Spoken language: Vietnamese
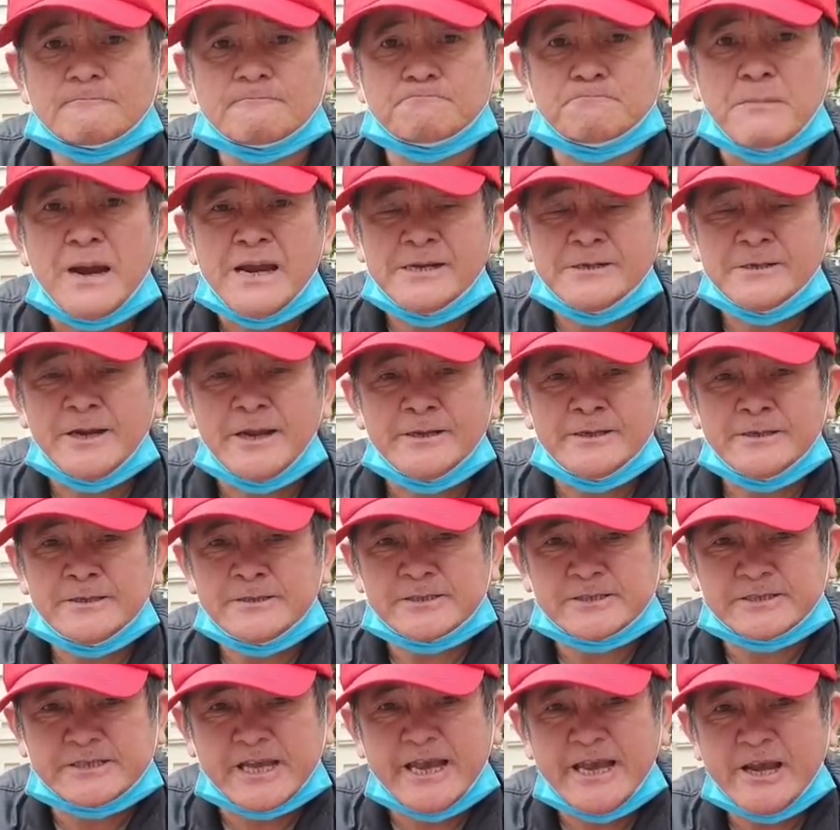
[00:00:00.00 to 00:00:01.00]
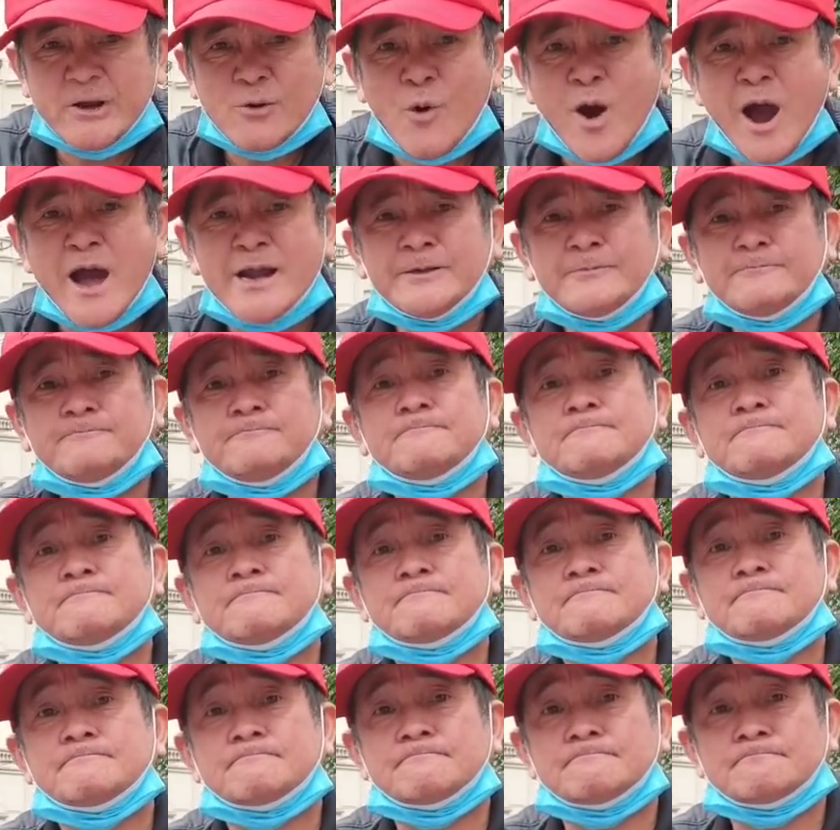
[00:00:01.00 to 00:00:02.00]
binh lính sĩ quan
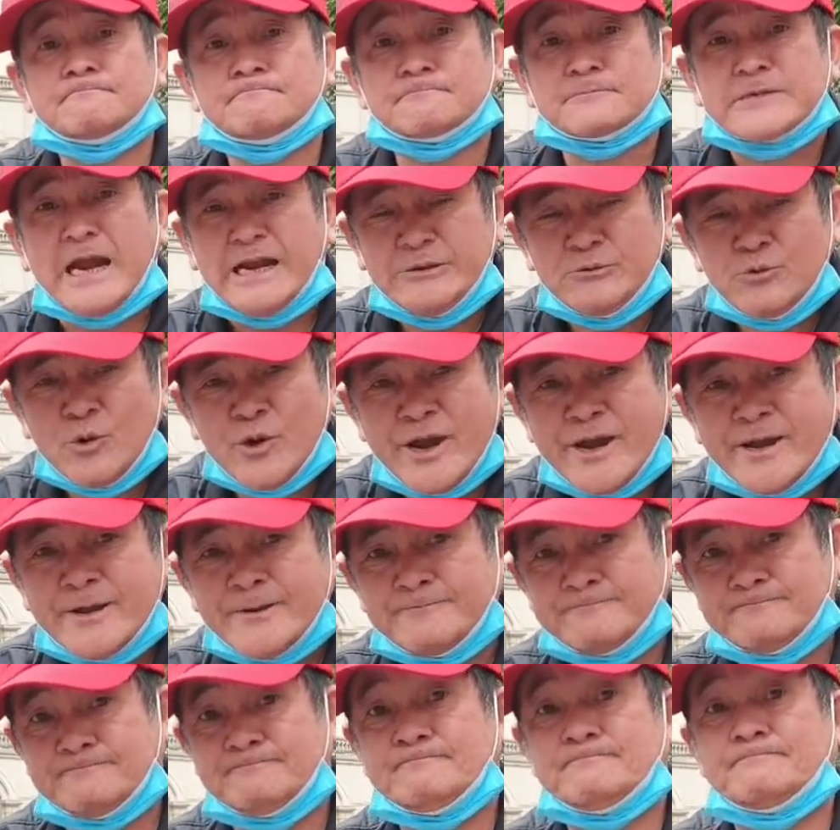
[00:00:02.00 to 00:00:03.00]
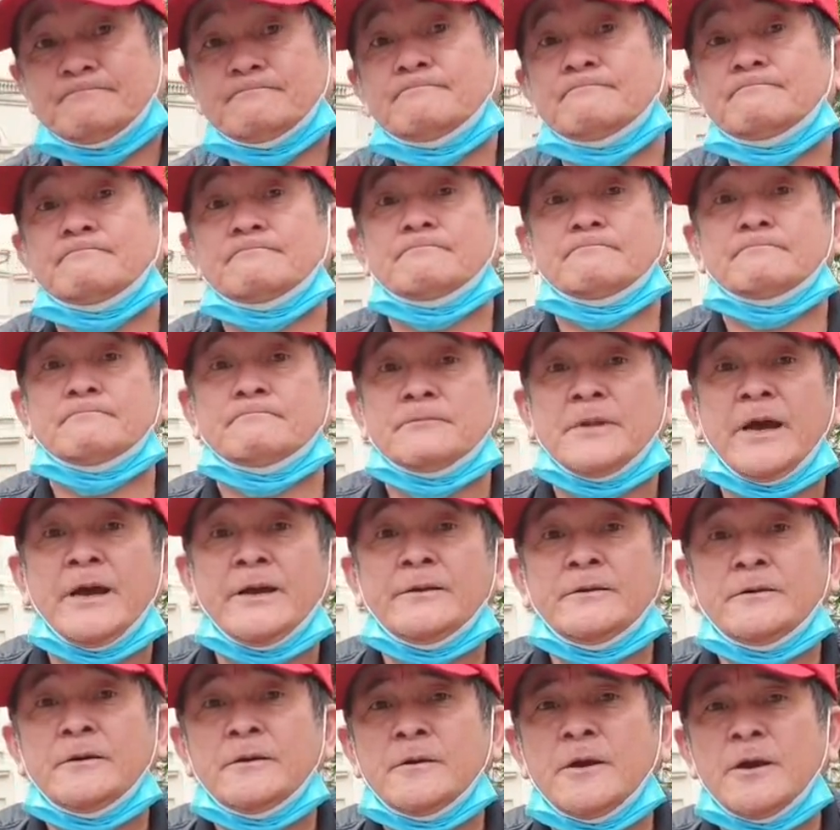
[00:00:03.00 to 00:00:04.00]
đánh thuê
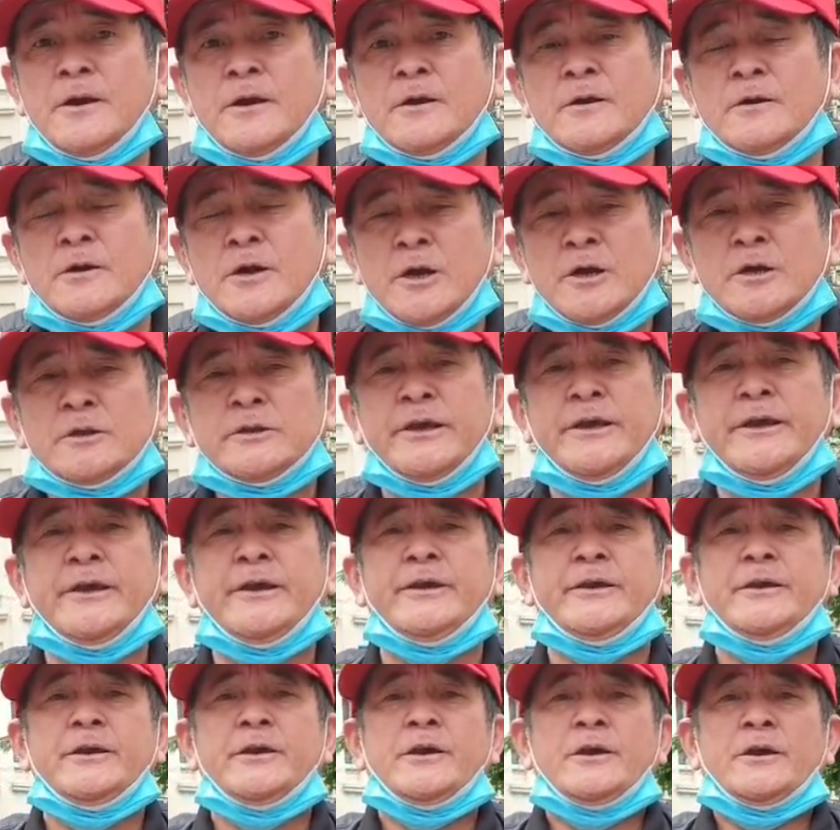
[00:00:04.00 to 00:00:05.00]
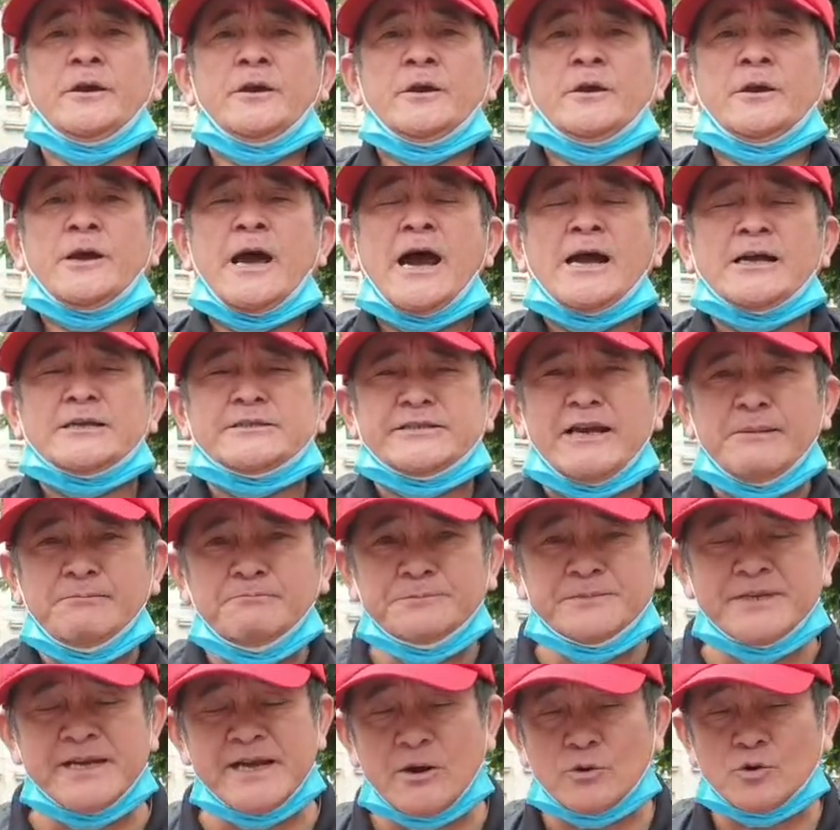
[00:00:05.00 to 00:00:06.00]
đấy thì hàng trăm
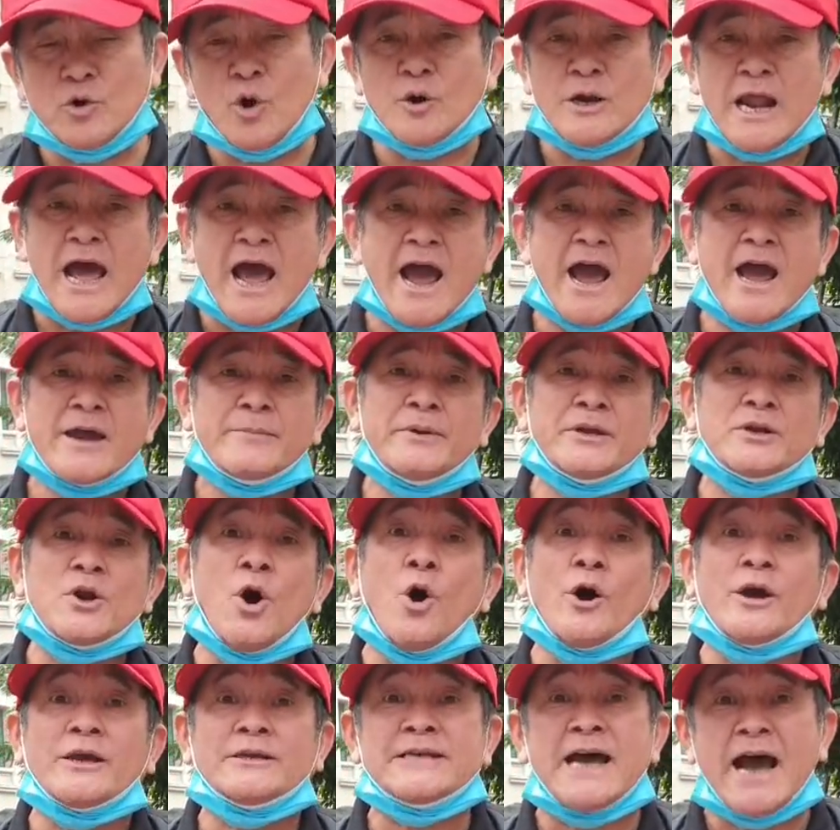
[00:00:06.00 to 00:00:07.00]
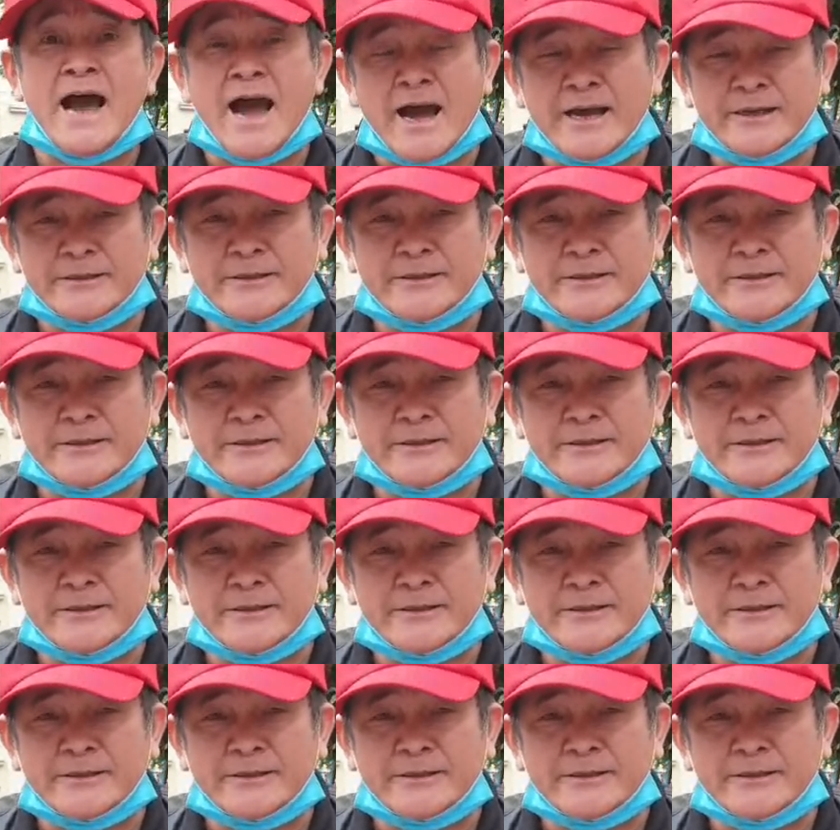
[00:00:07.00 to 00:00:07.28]
triệu đô la ấy mới đổi ra